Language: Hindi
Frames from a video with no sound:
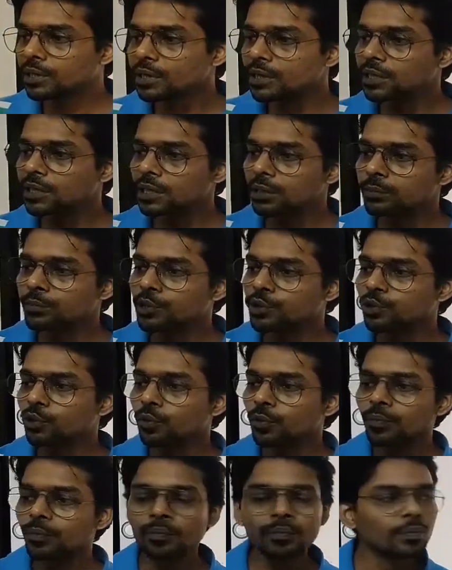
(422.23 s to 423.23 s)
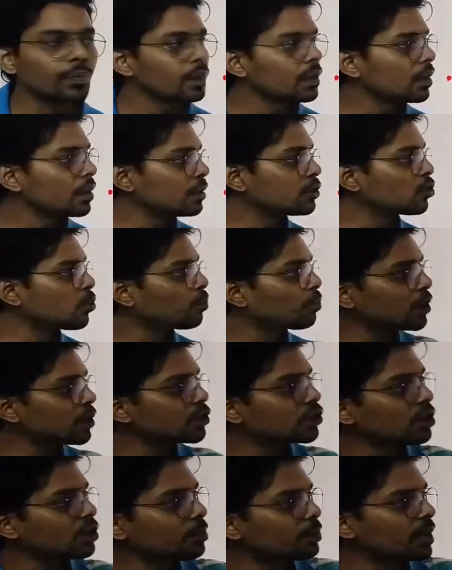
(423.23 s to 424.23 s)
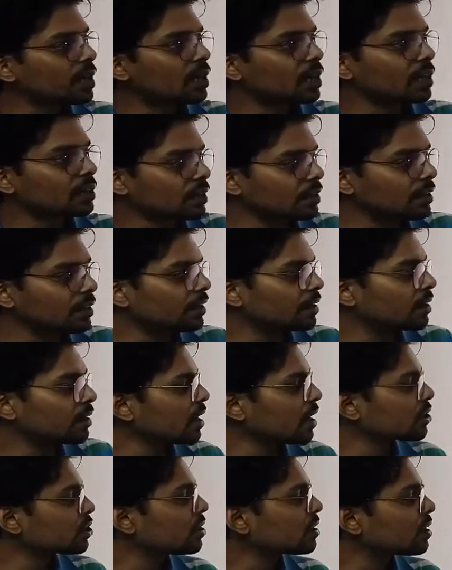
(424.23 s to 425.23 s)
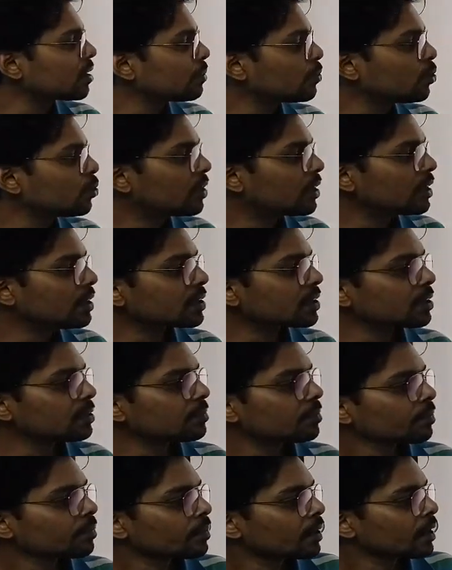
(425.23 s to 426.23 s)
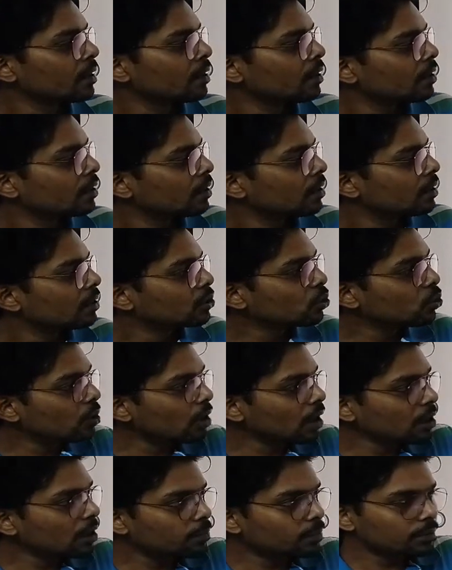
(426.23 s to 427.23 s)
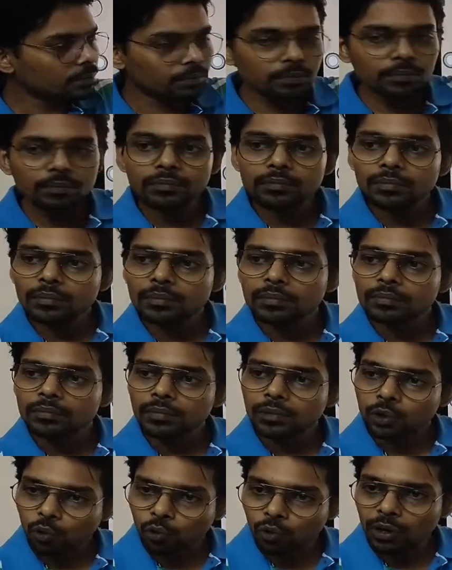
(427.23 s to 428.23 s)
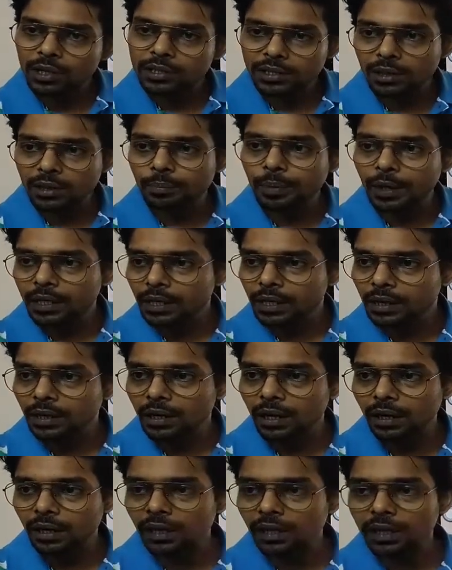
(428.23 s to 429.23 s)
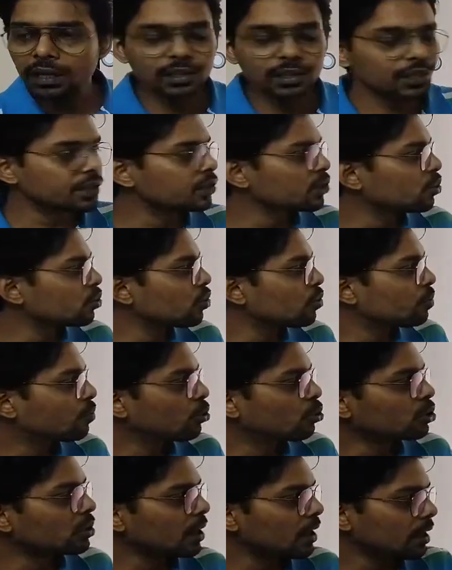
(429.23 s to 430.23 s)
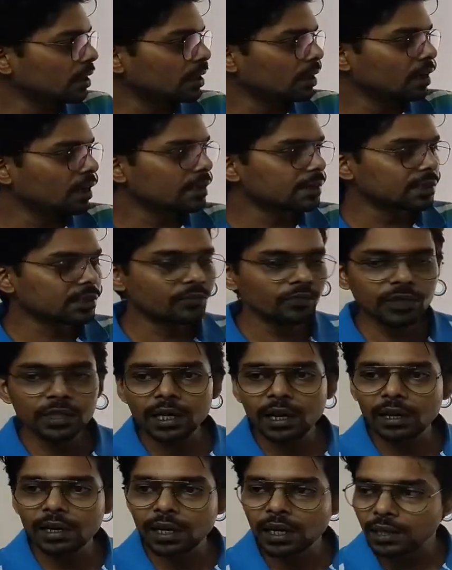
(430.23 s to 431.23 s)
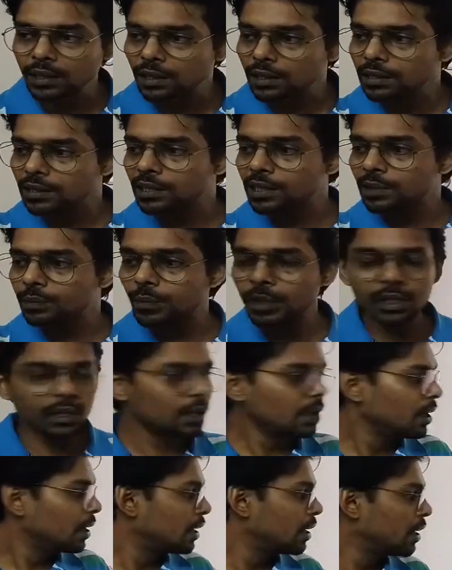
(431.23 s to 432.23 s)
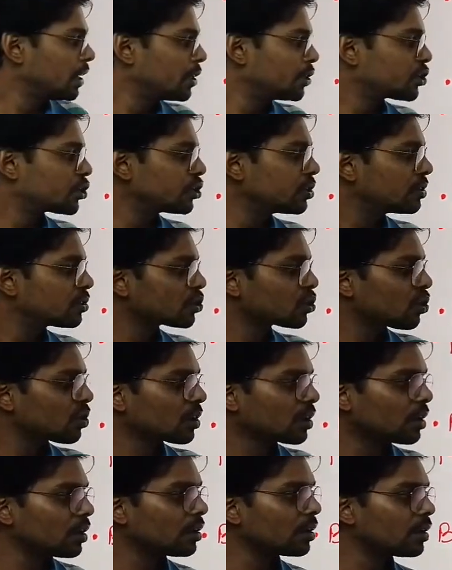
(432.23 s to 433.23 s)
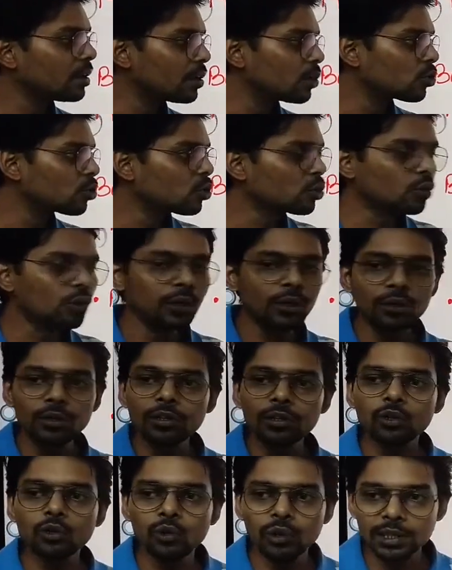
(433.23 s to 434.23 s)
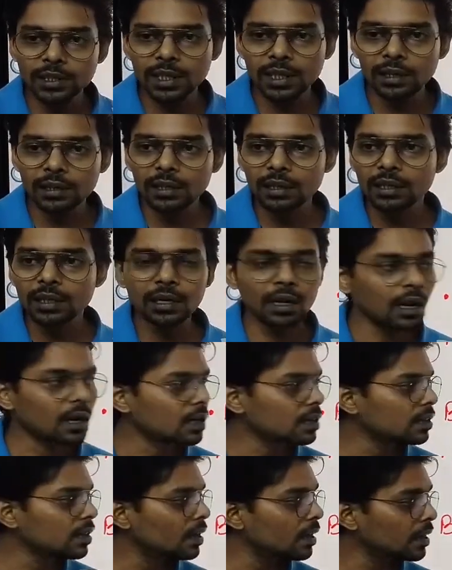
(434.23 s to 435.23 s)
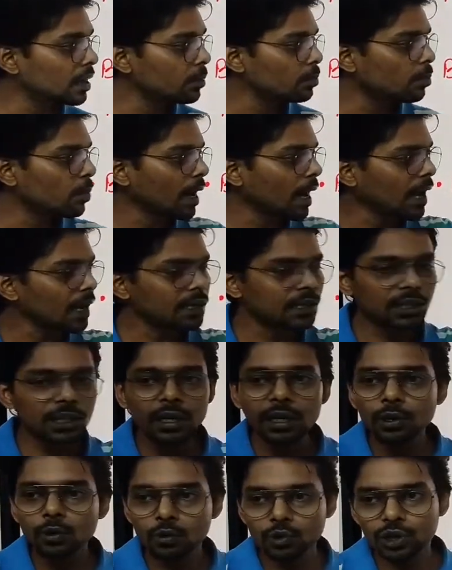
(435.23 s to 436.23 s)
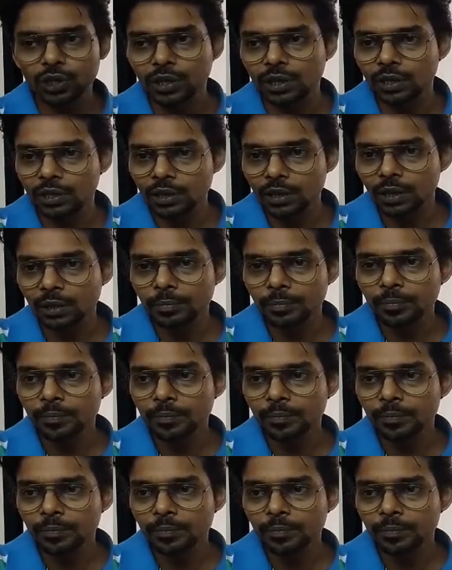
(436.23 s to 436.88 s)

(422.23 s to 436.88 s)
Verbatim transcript: सिस्टम्स को कि जो प्रेशर बन रहा था इंटरनेशनल कम्युनिटी से तो अब थोड़ा सा बेटर करने के लिए चीजों को बोथा एक नया संविधान लाते हैं जिसमें एशियंस और कलर्ड लोगों को इन्होंने थोड़े ज्यादा अधिकार दिए लेकिन ब्लैक्स के लिए कुछ नहीं किया